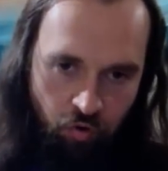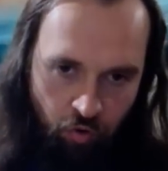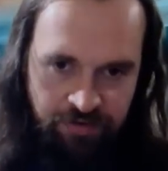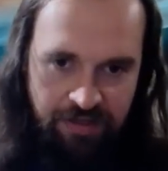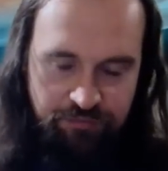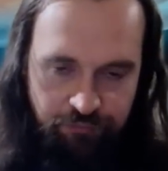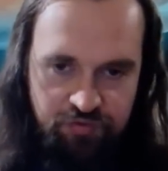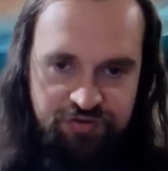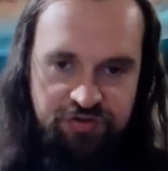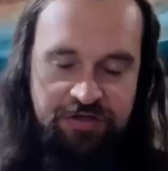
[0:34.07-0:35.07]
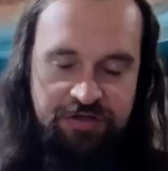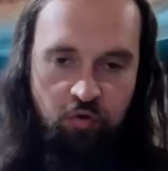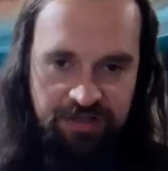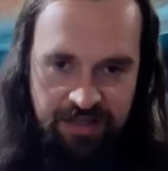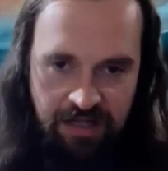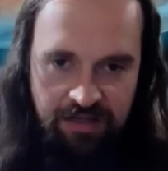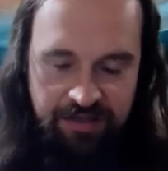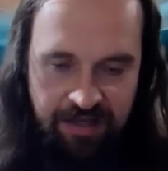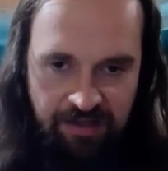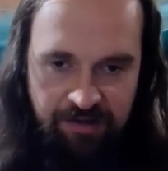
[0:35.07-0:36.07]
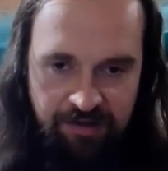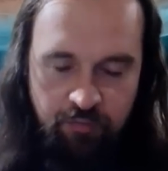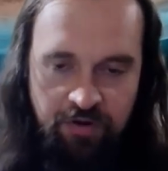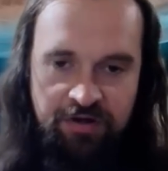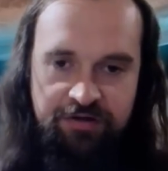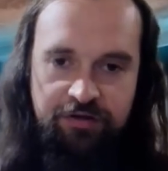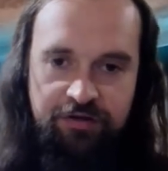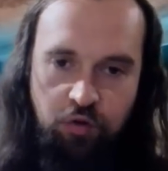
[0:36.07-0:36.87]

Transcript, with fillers: ona tworzy oryginalny kanał e,